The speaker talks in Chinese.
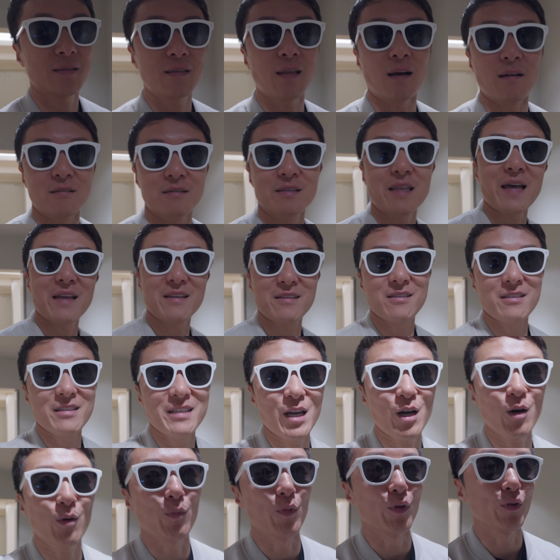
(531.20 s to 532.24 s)
等待期
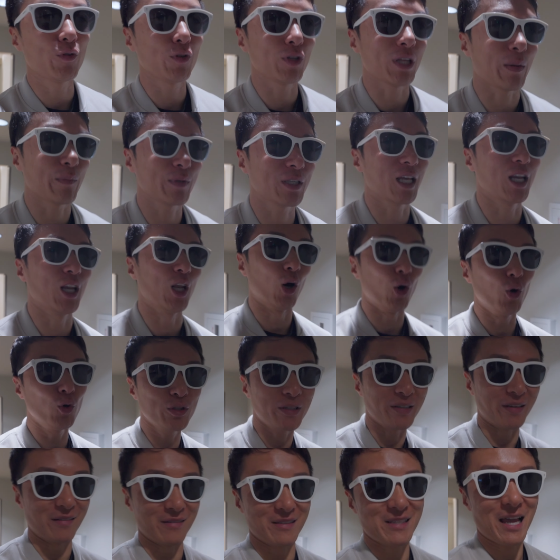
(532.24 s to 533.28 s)
间，我们去他们的楼
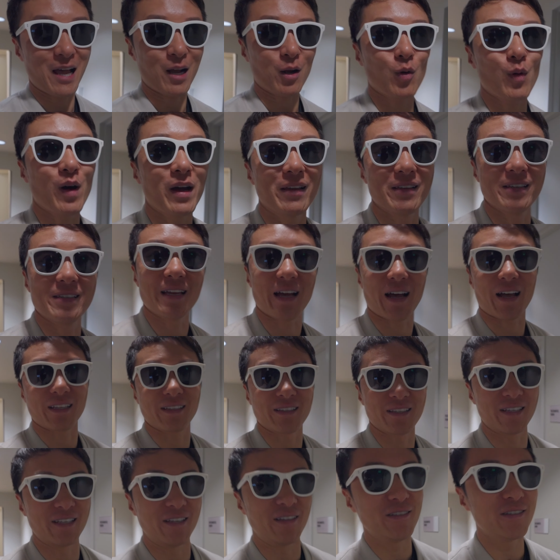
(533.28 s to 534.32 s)
顶参观一下
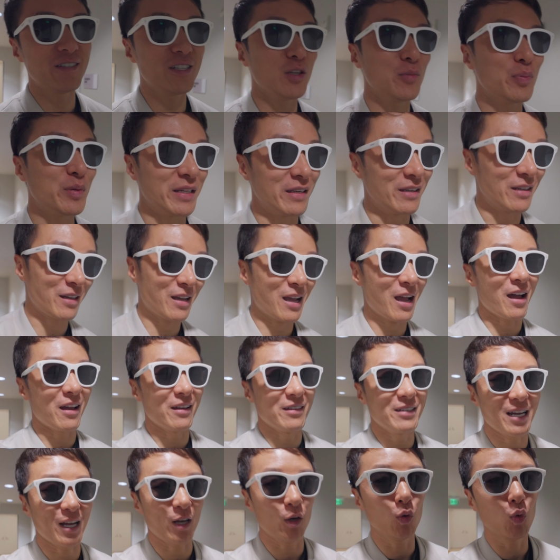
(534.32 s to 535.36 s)
停机坪，看一
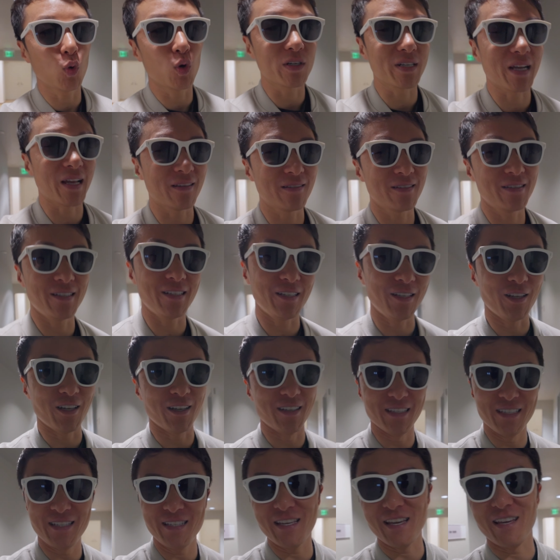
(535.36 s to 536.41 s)
下洛杉矶的
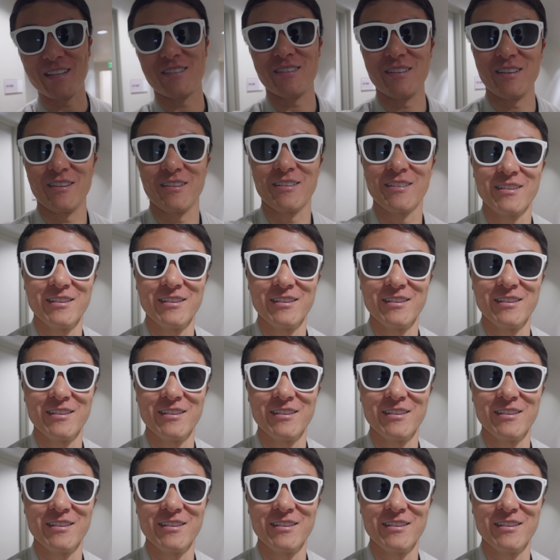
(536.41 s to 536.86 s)
夜景。